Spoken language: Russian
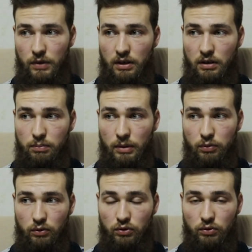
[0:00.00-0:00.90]
И по
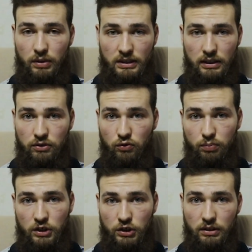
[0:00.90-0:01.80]
поводу последнего
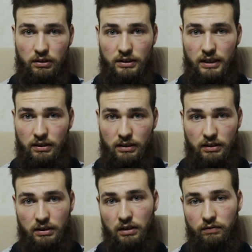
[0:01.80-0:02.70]
упражнения тяга
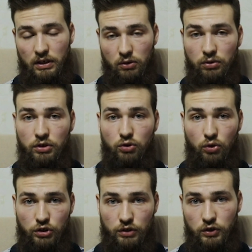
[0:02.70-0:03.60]
гантели в наклоне,
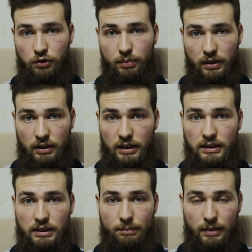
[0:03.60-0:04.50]
тоже все
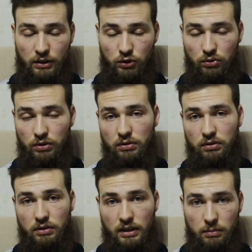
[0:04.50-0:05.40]
прекрасно, пойдет,
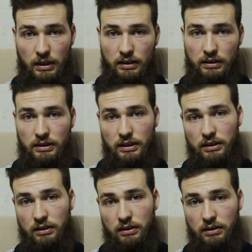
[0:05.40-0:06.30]
нормальная
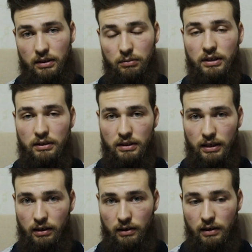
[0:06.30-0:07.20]
техника там и так
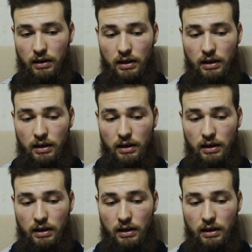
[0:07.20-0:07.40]
далее.